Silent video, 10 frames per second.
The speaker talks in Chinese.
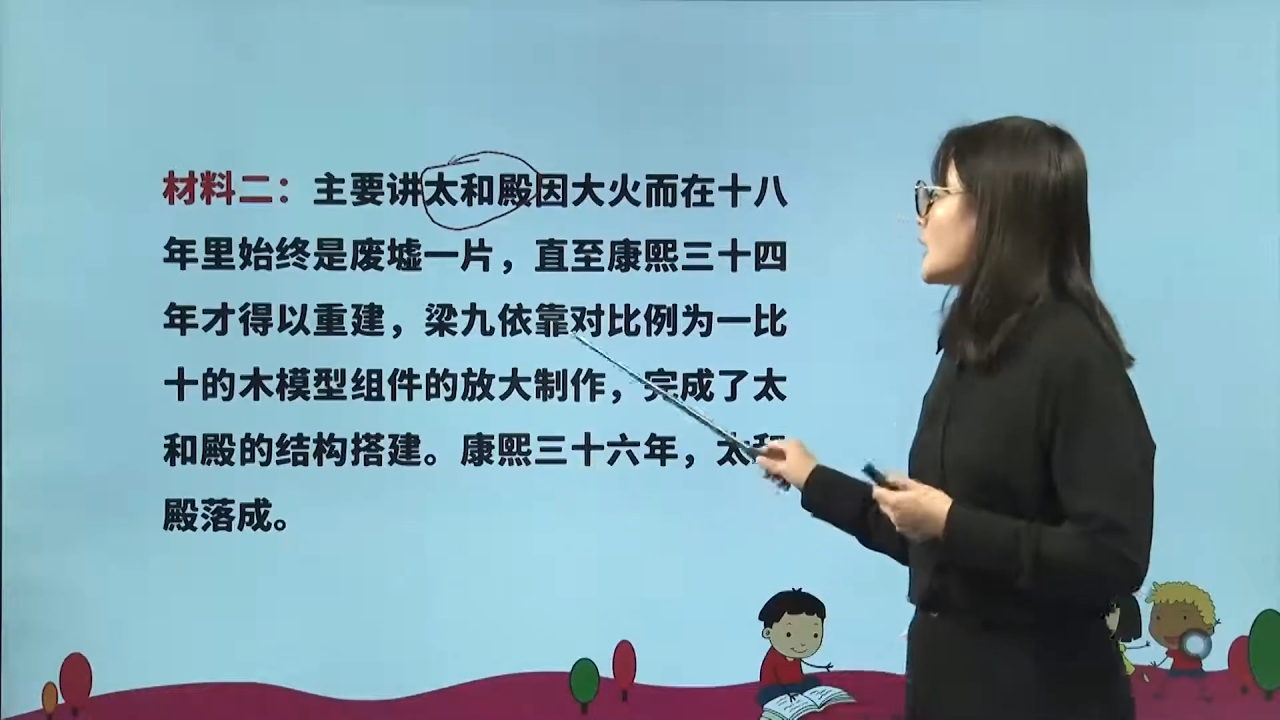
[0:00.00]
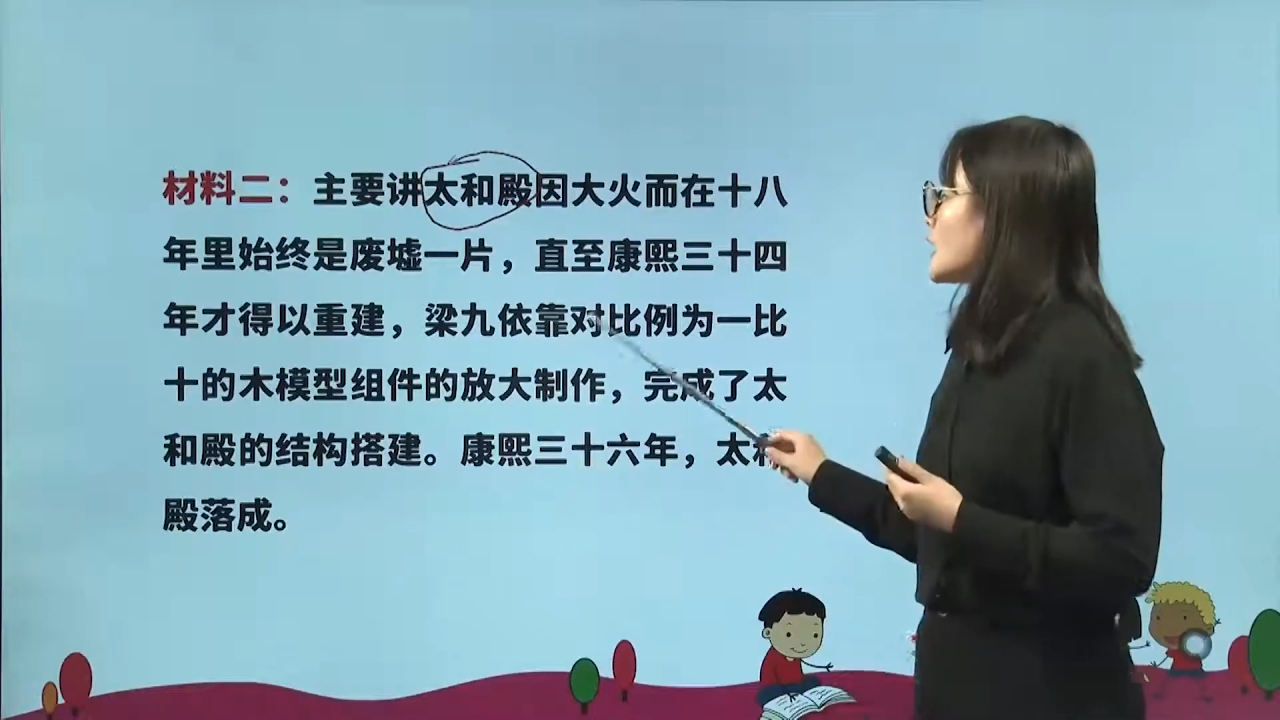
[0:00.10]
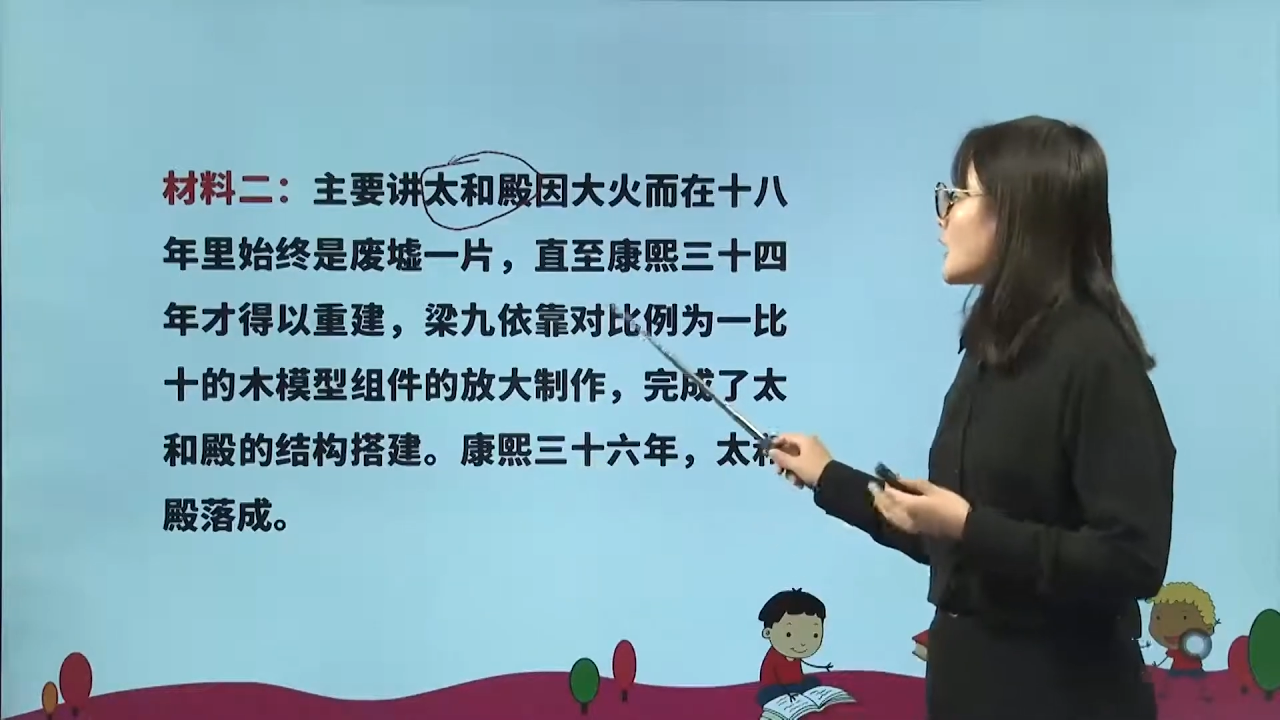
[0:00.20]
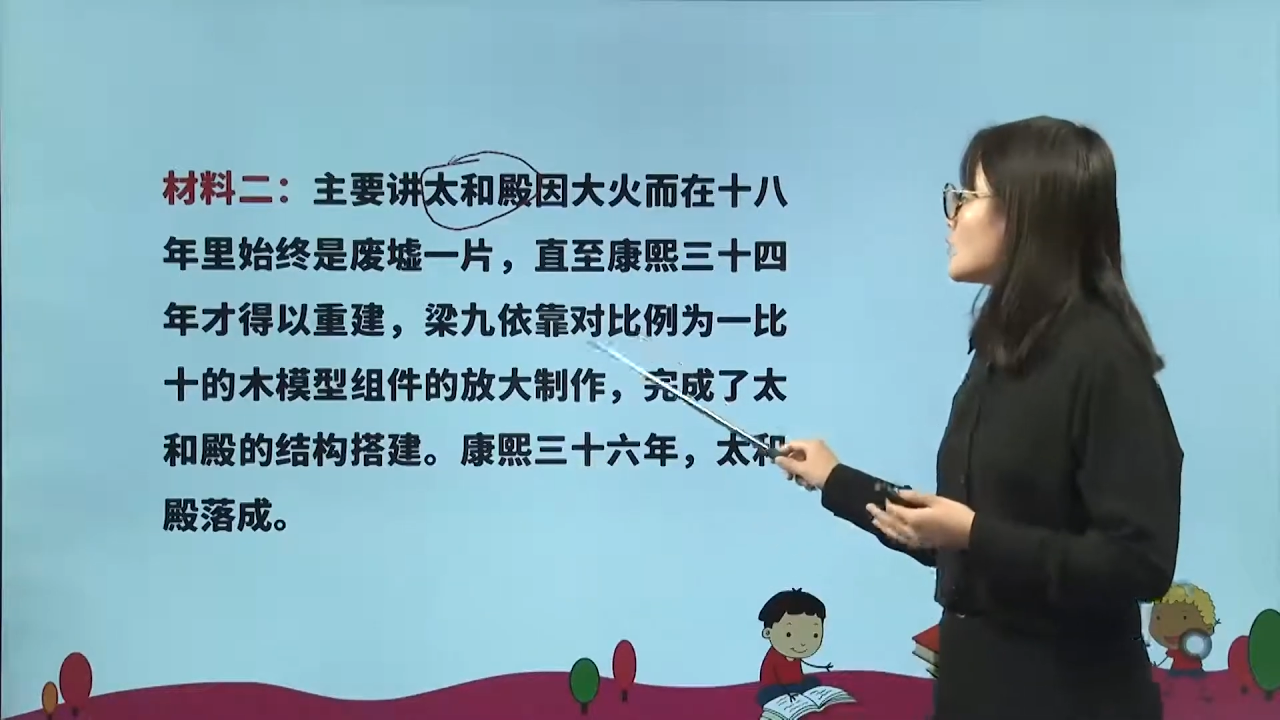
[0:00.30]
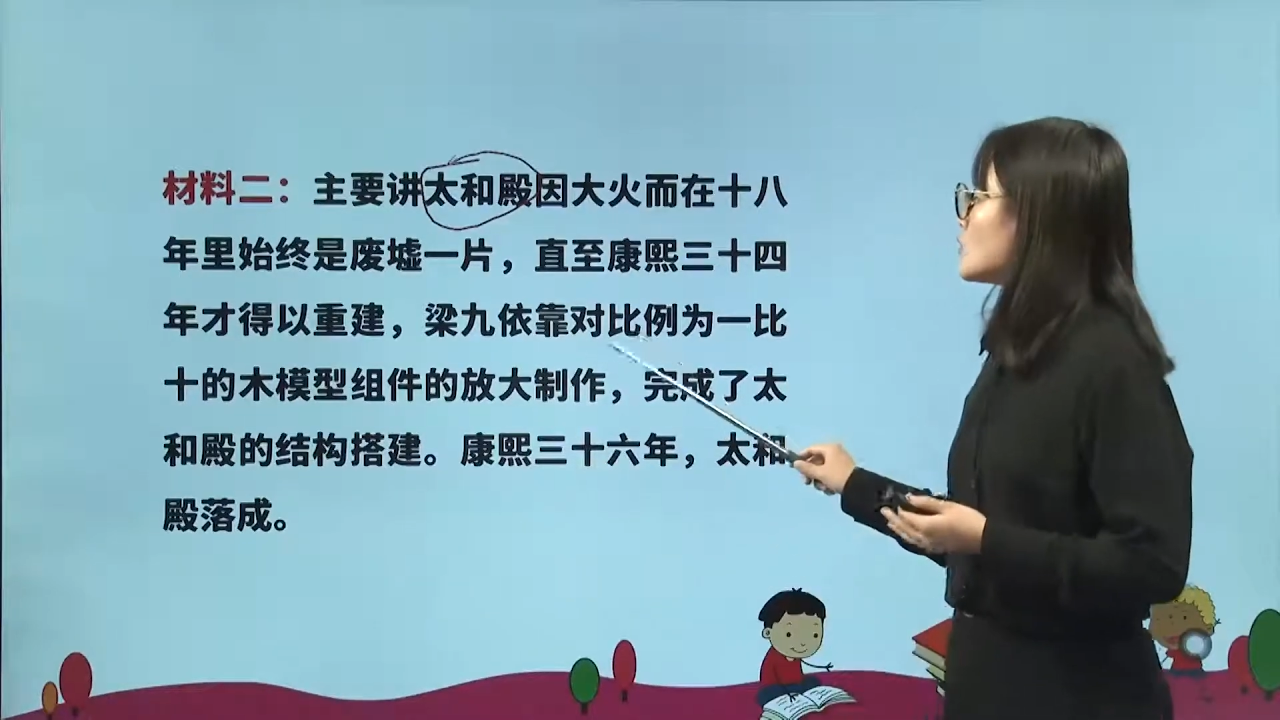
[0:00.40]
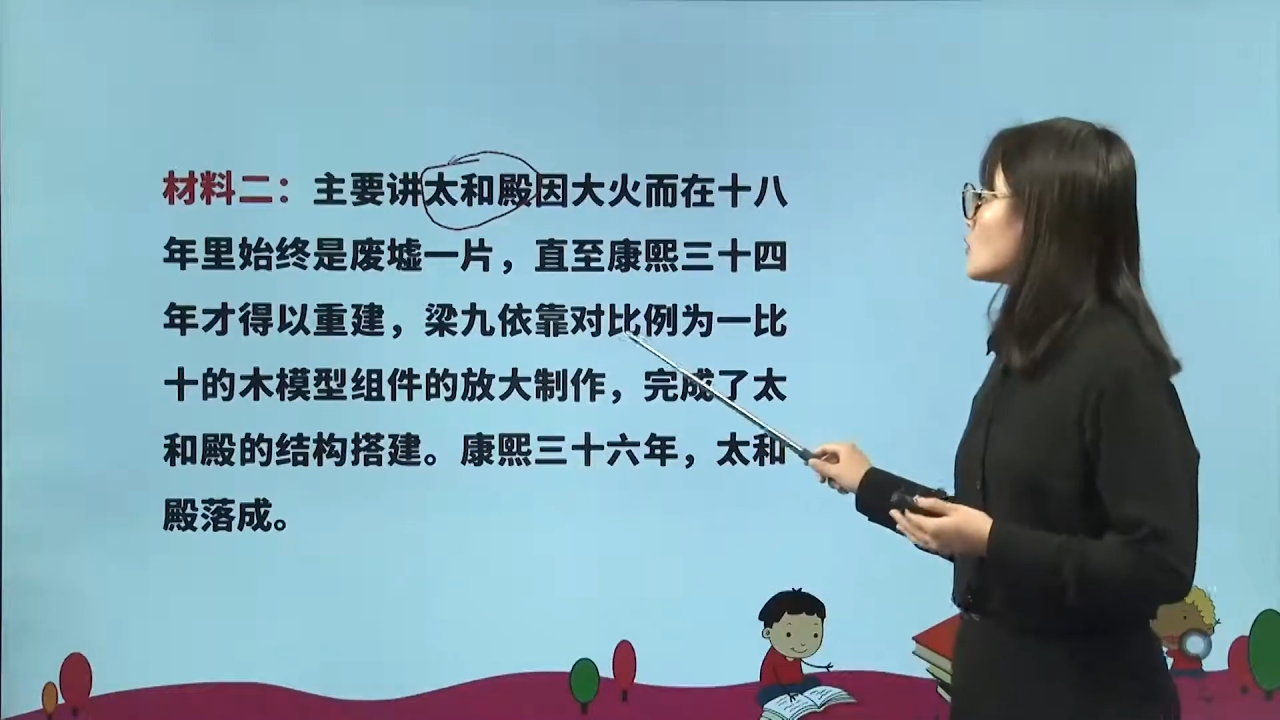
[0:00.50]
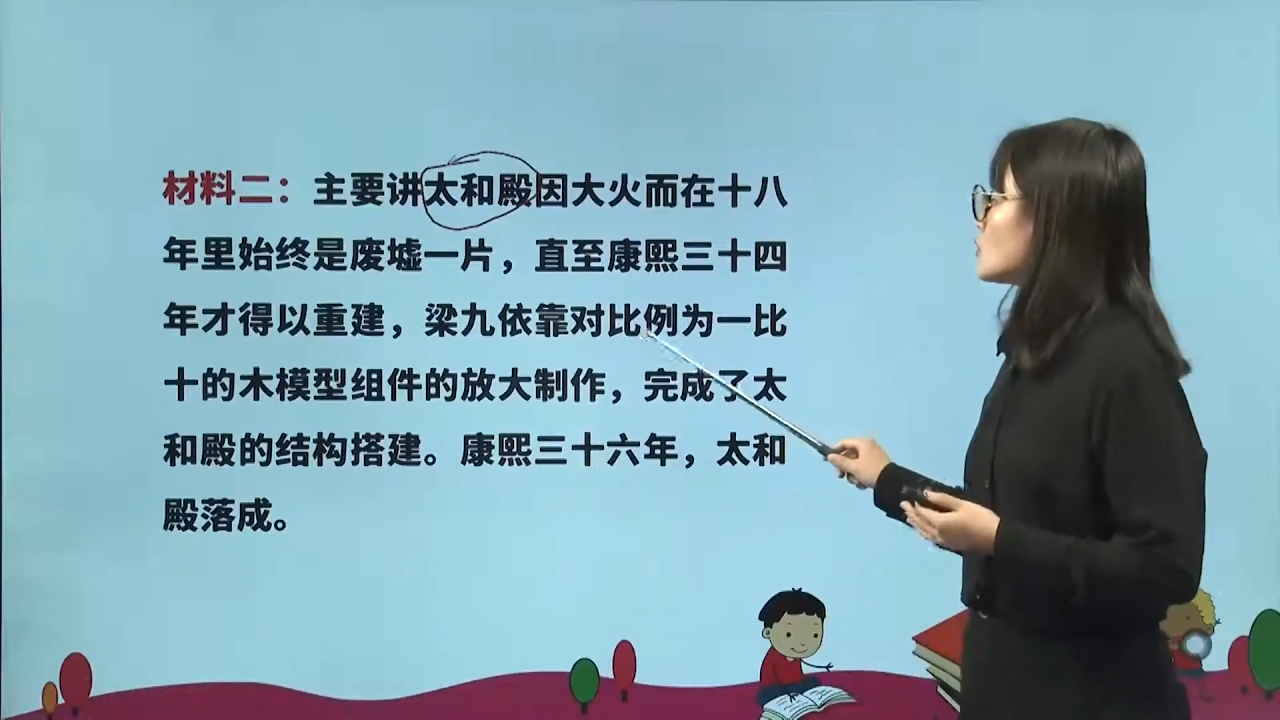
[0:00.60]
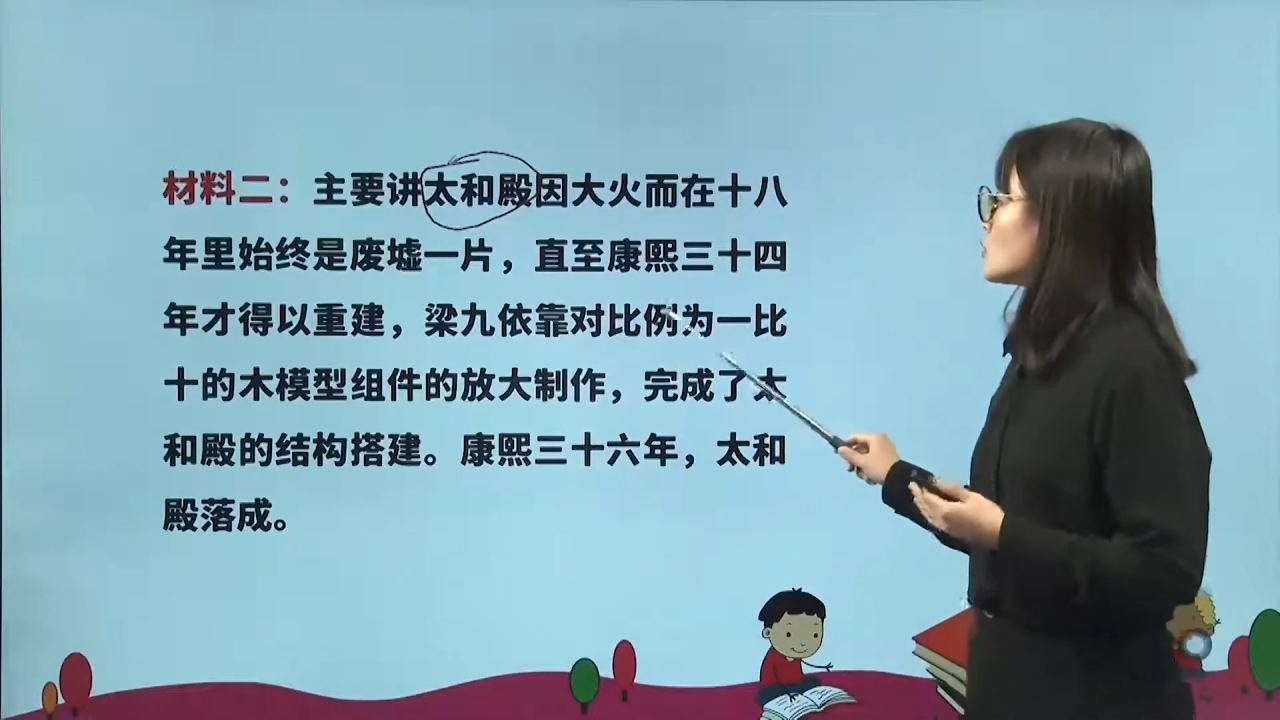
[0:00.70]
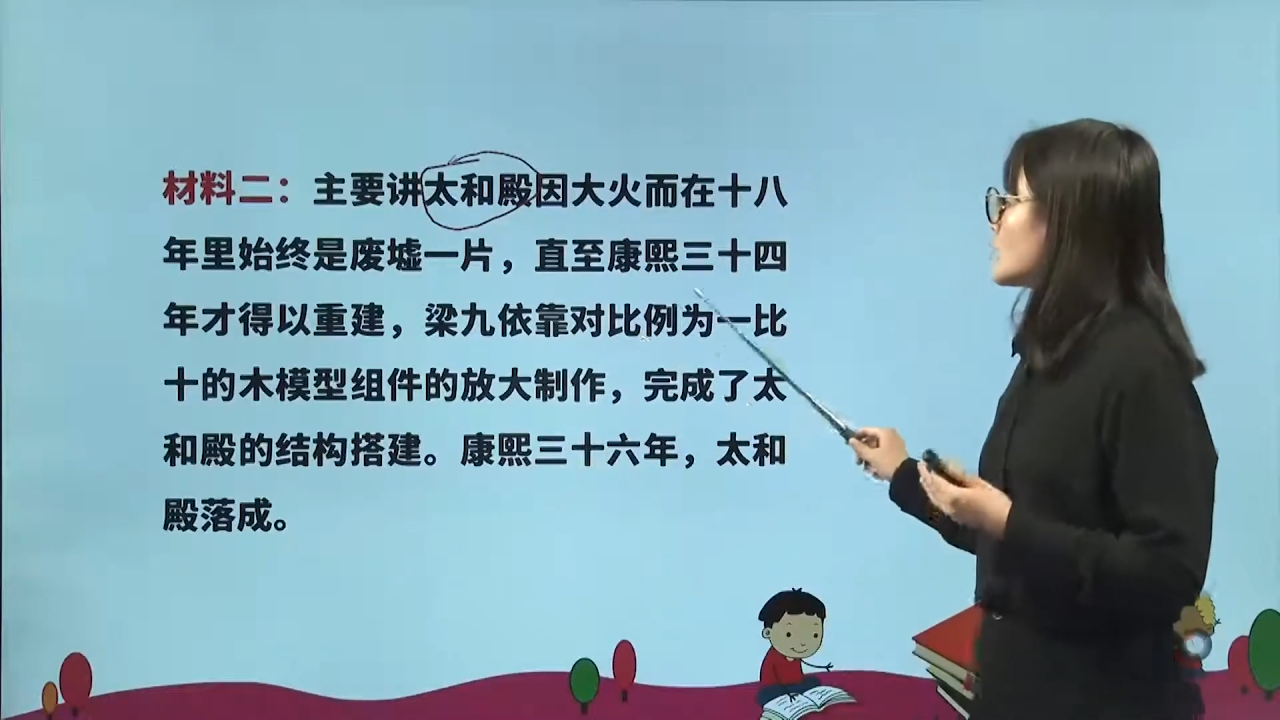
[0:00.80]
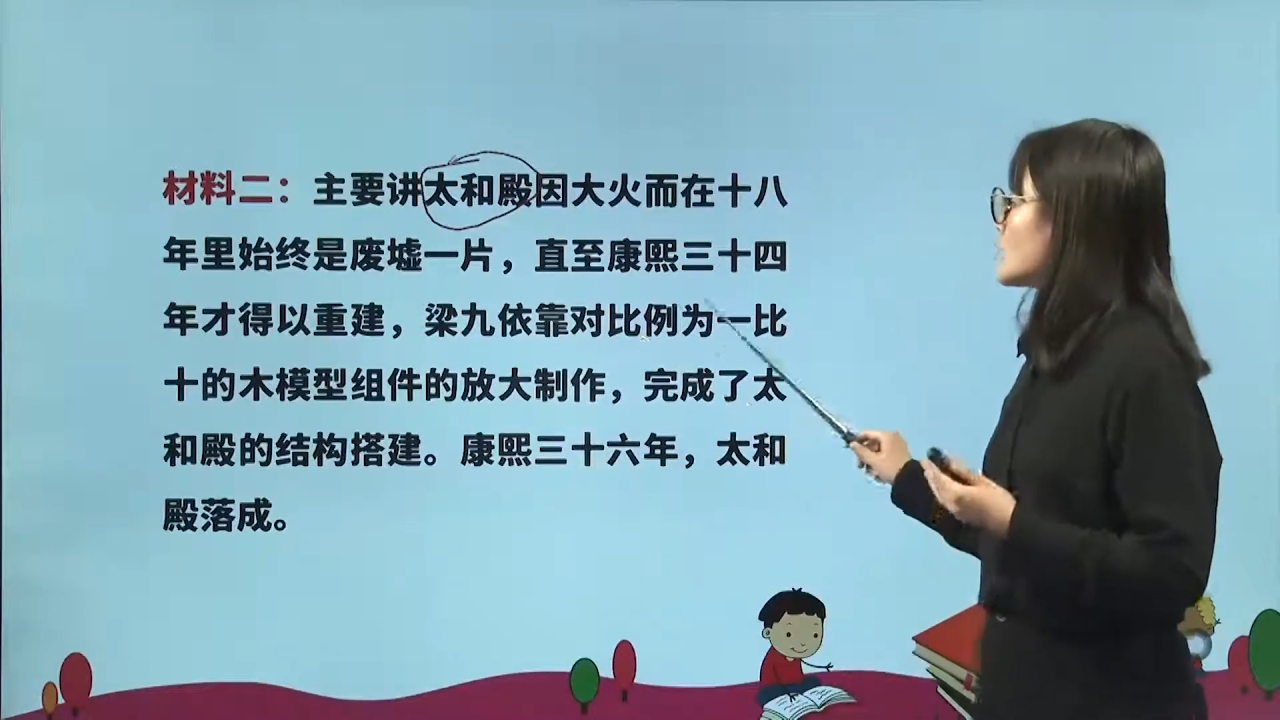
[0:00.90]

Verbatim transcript: 良久